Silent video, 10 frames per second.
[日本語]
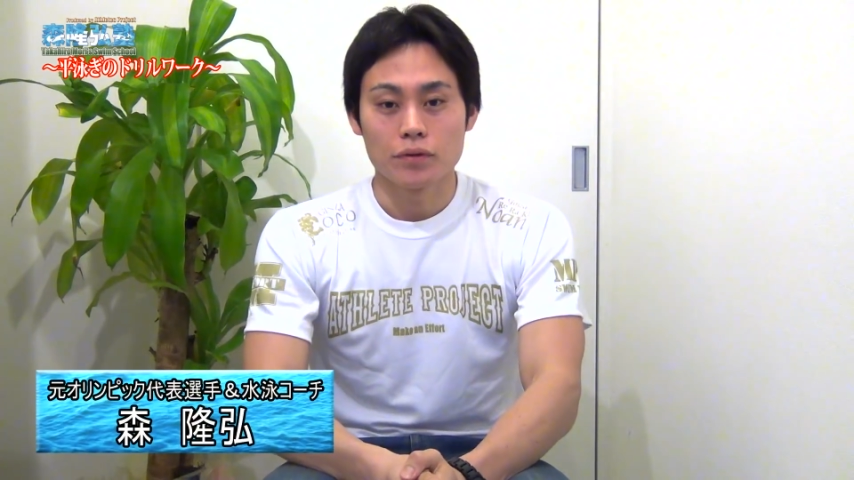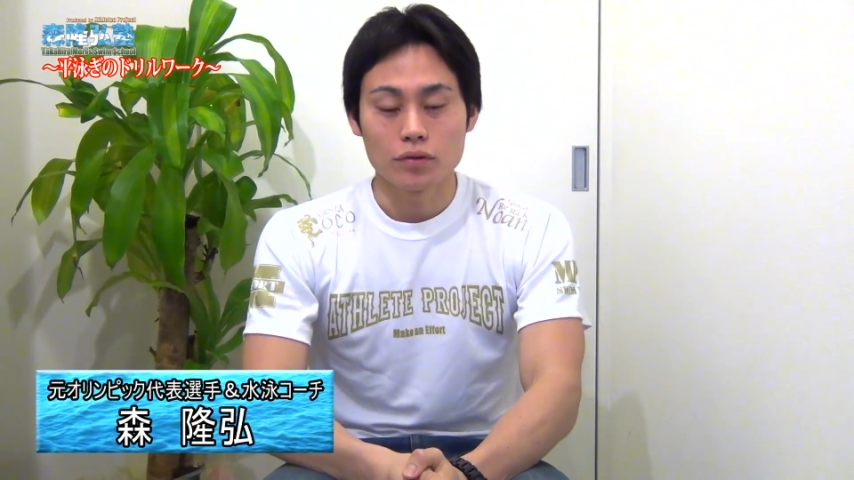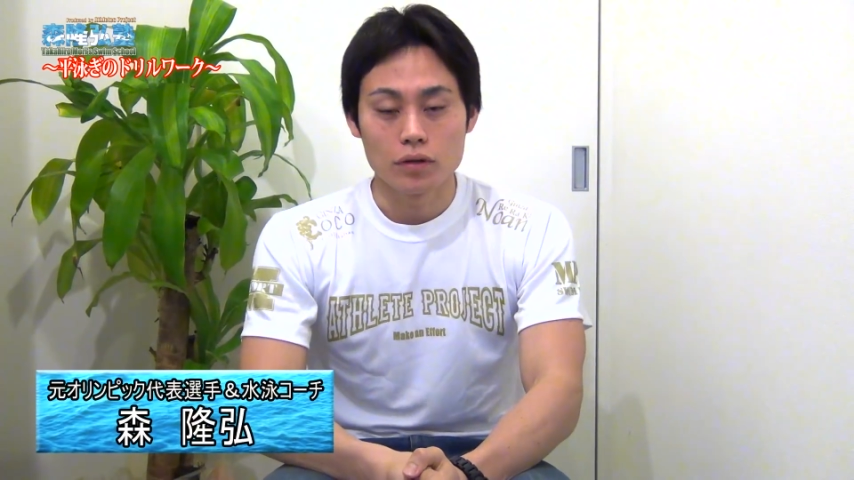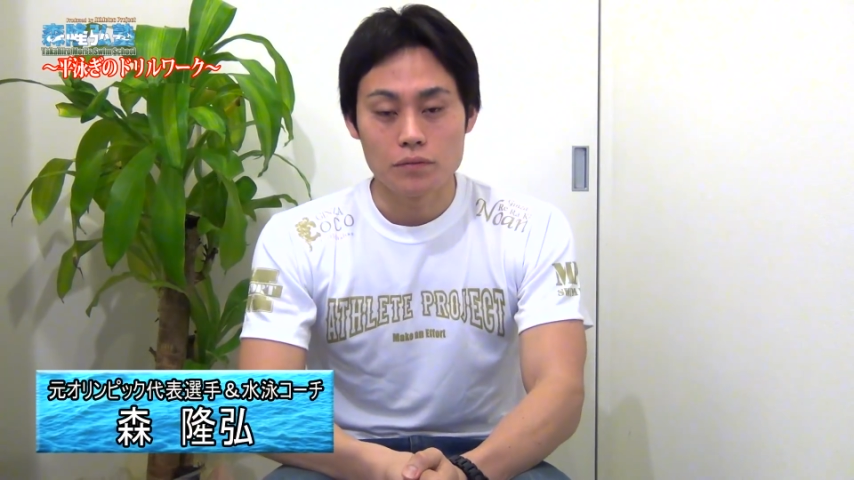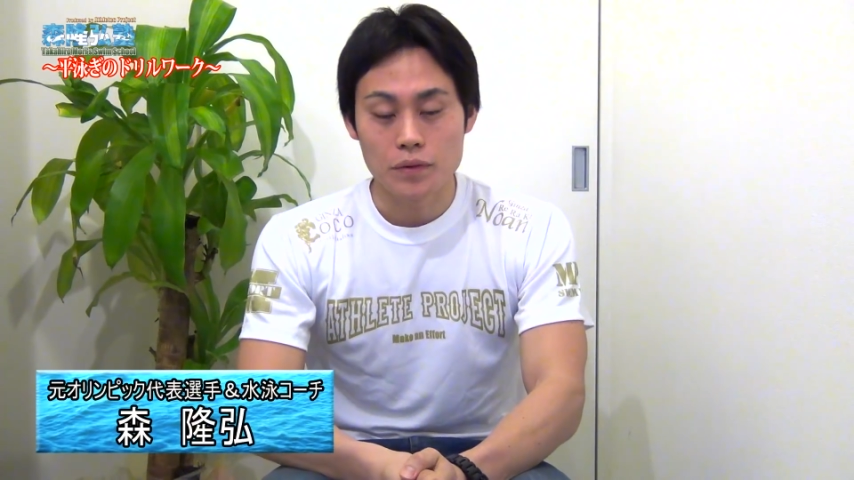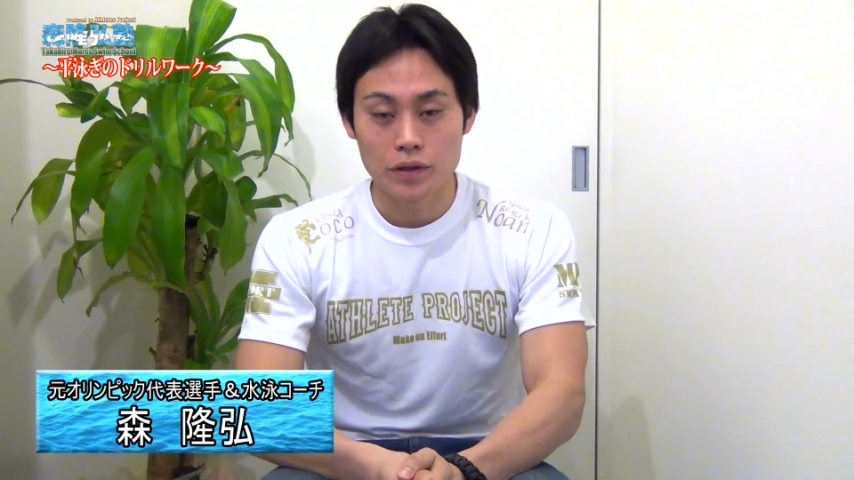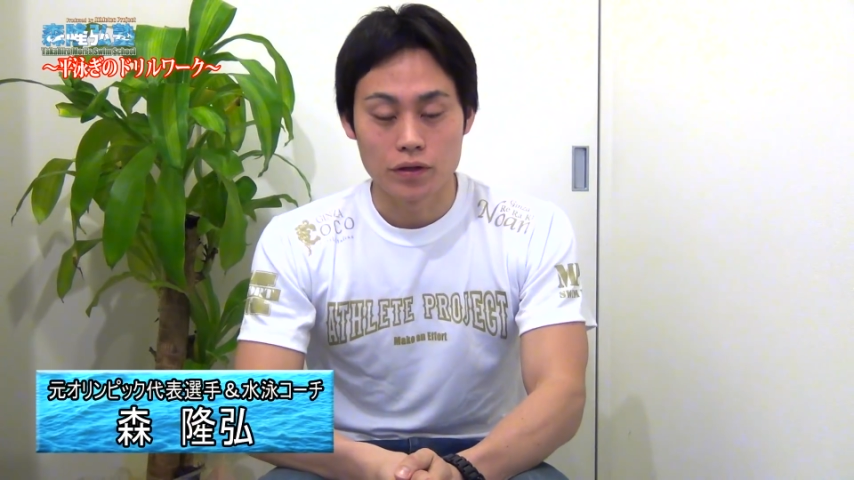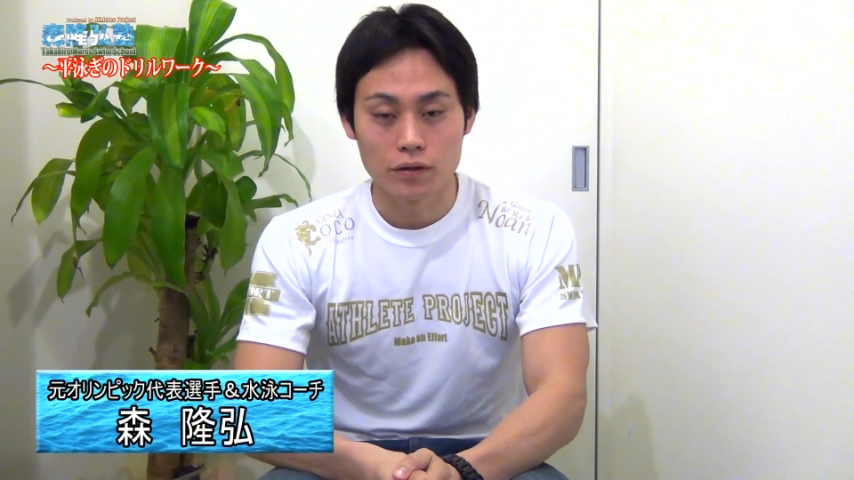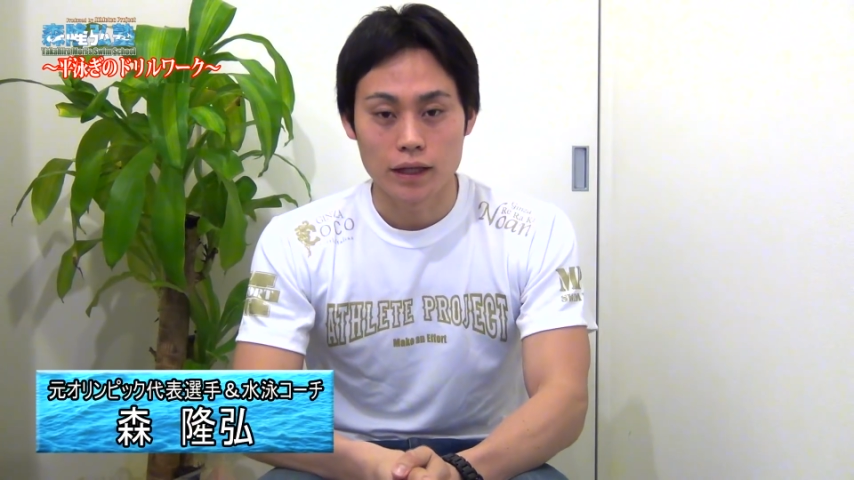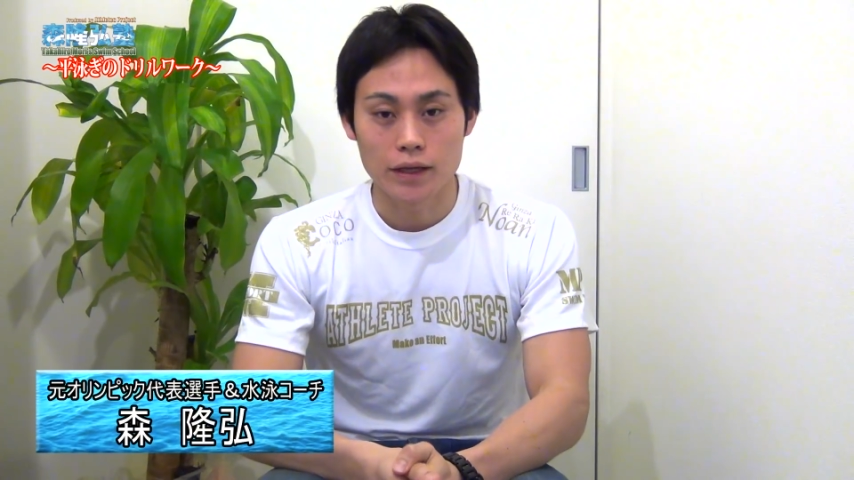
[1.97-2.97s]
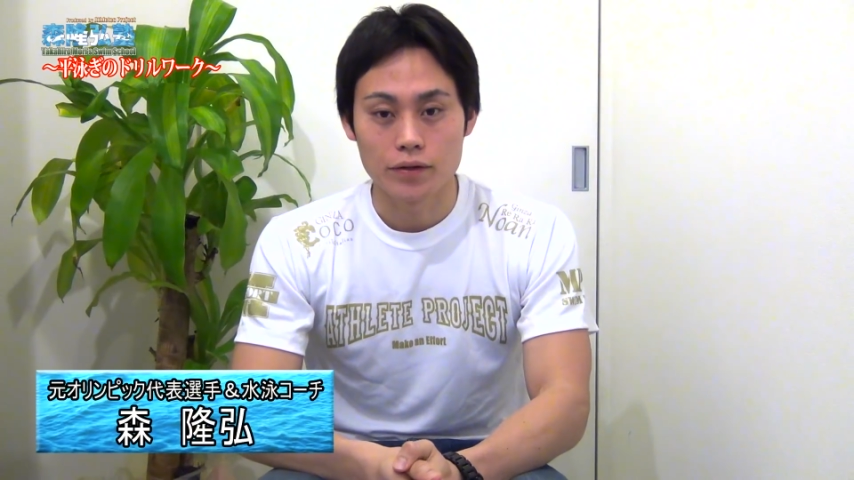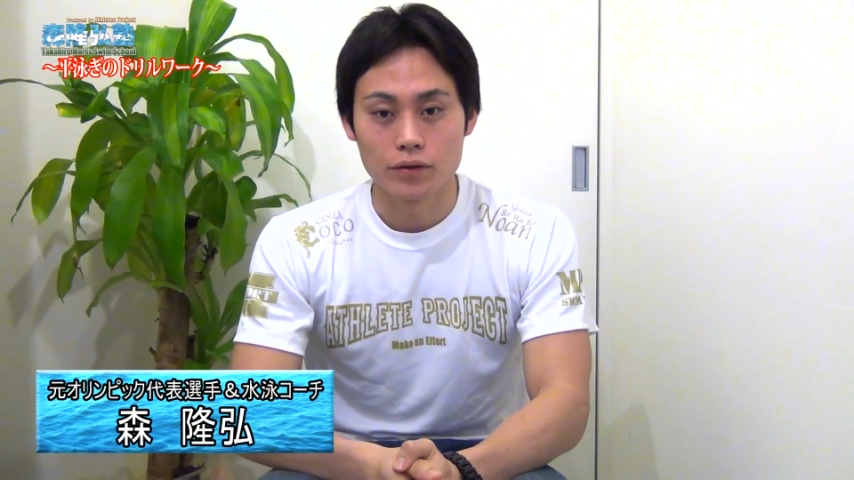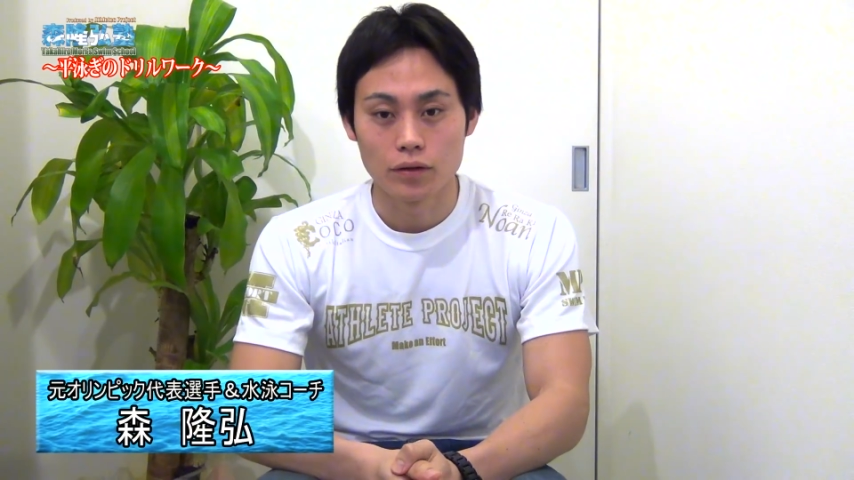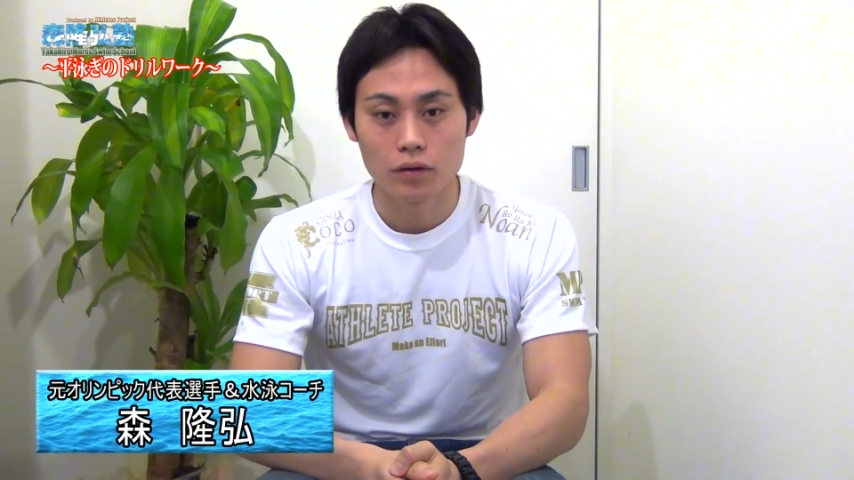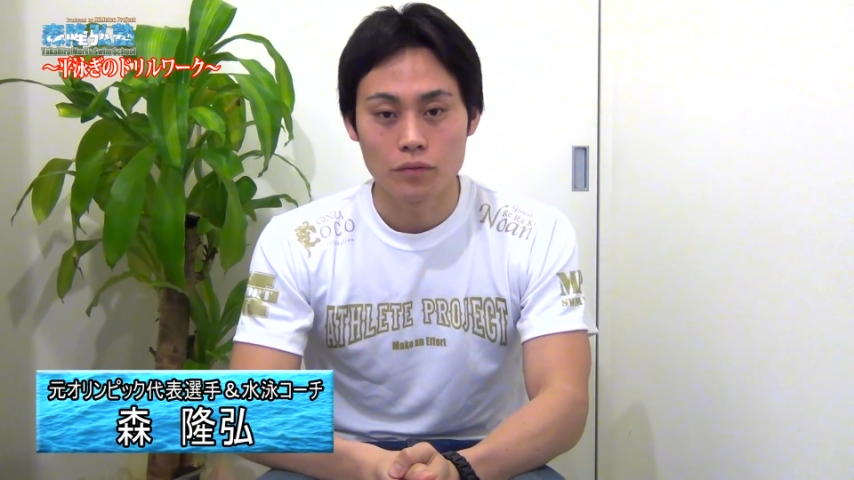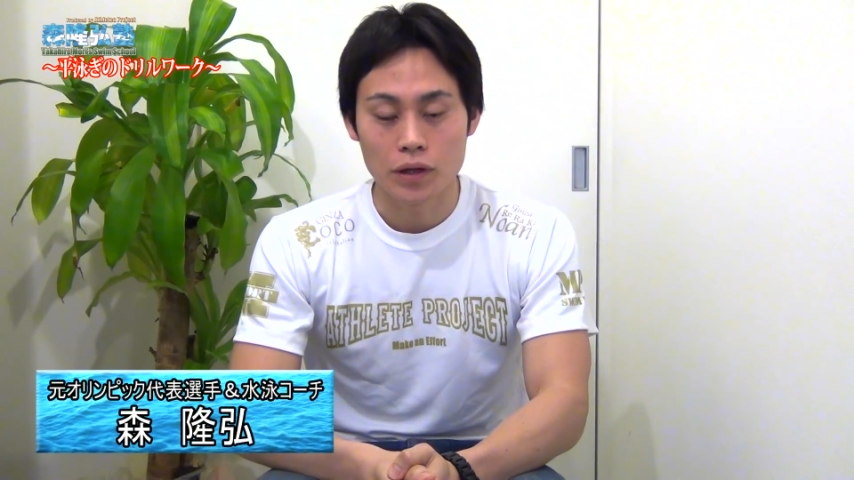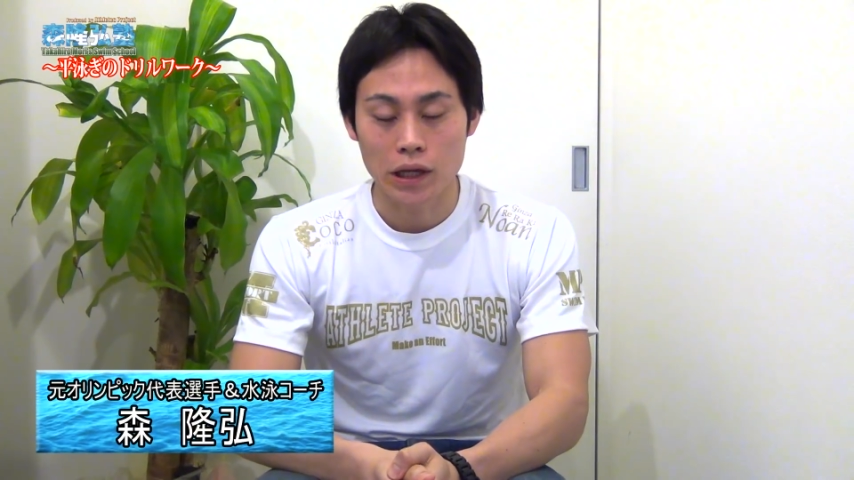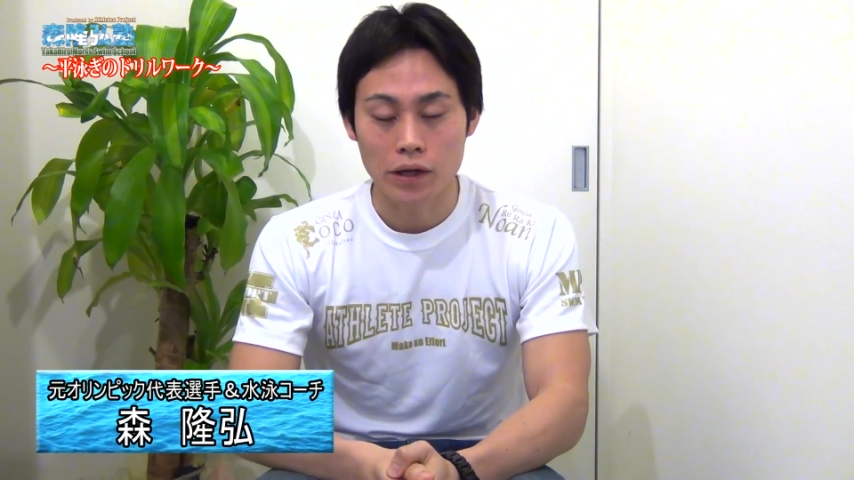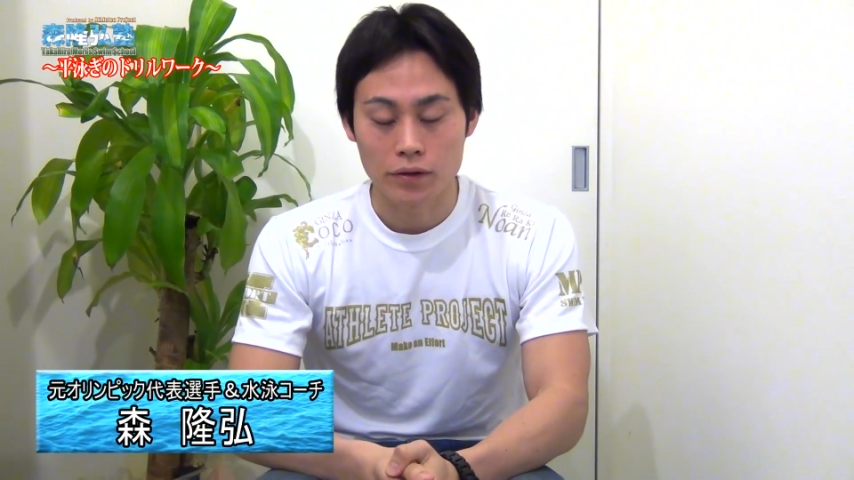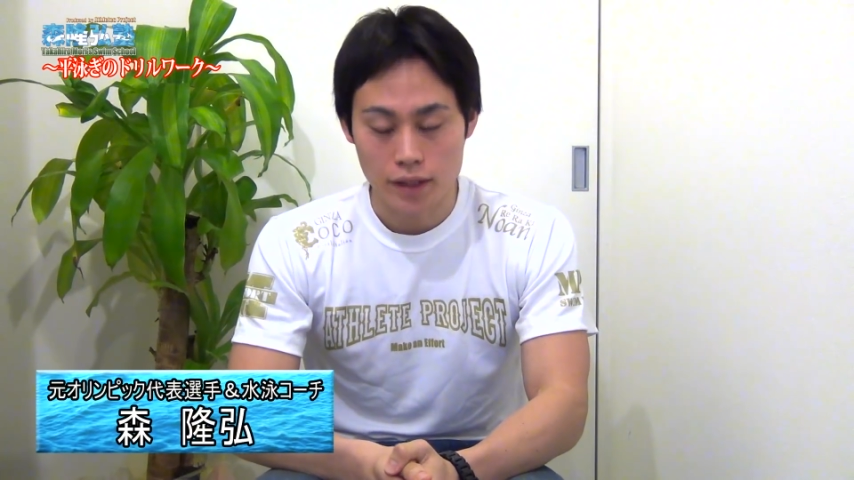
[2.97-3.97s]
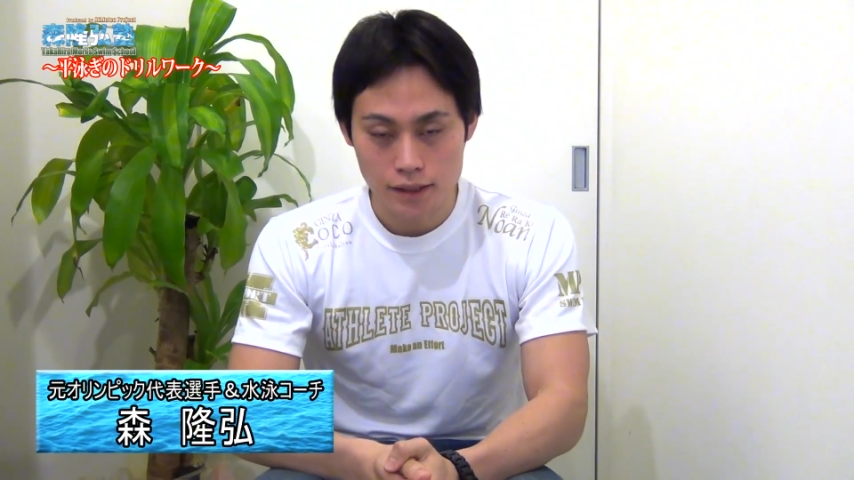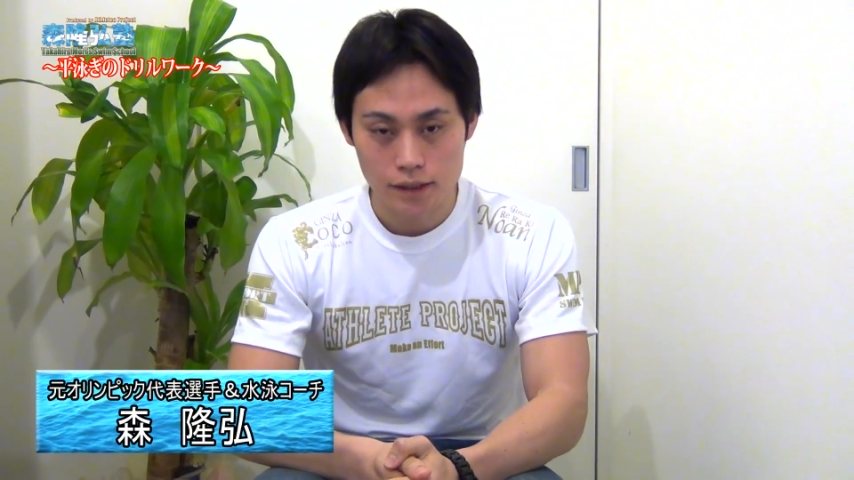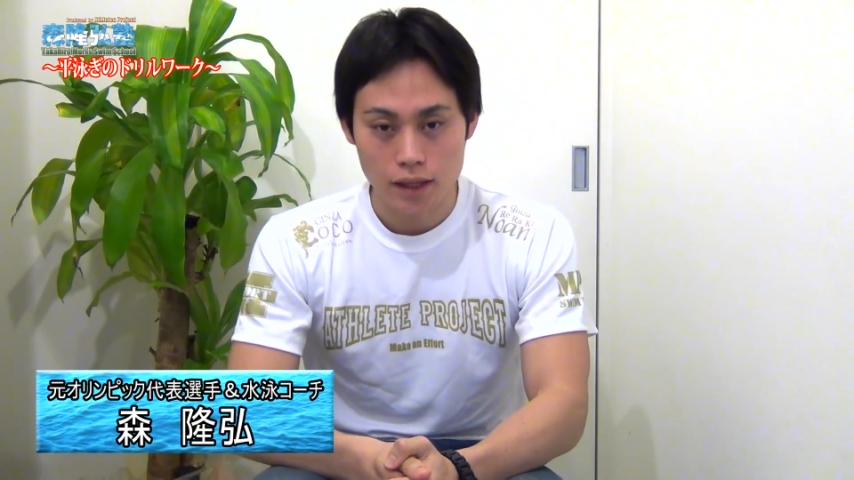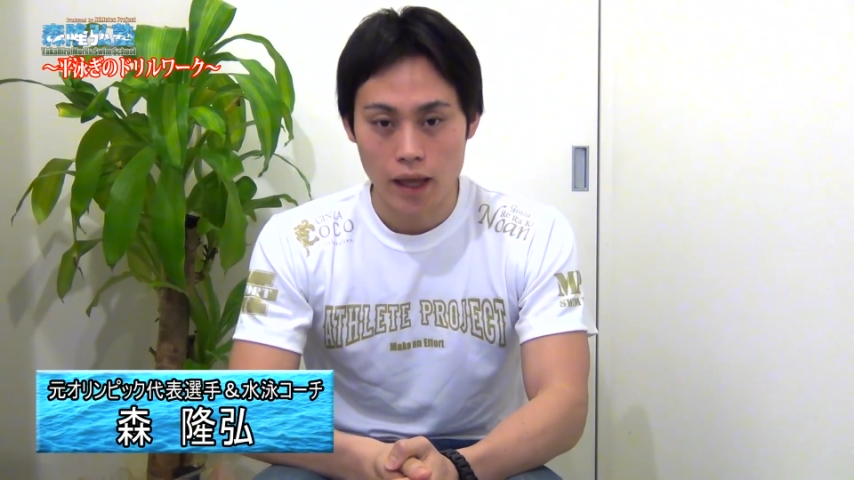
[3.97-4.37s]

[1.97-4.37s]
元オリンピック日本代表の森高です、